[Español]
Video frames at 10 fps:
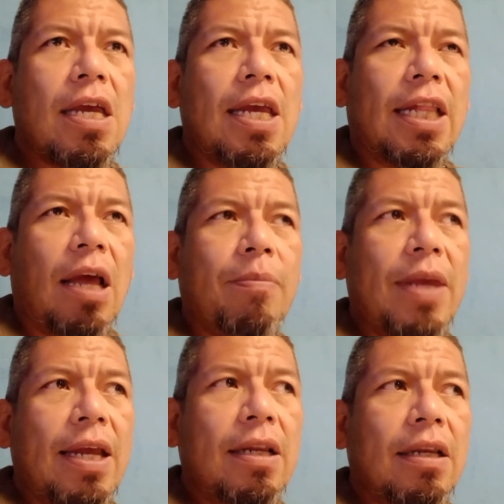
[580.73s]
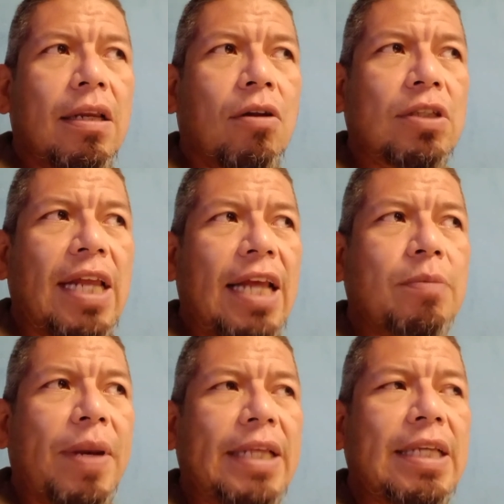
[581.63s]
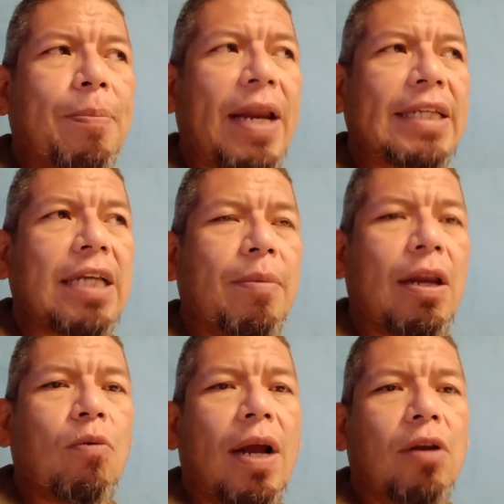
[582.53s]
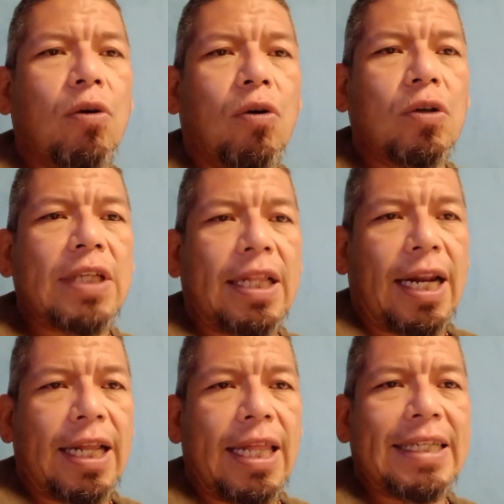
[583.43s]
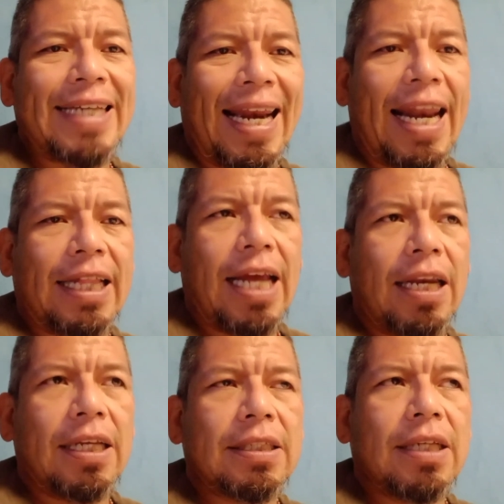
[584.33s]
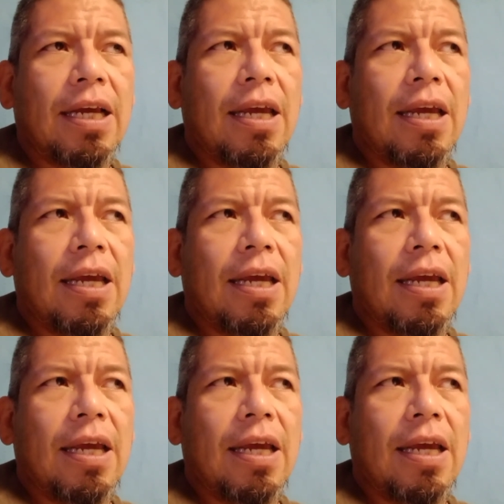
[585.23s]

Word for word: Y también nos da la experiencia para saber cuando se trata de charlatanes,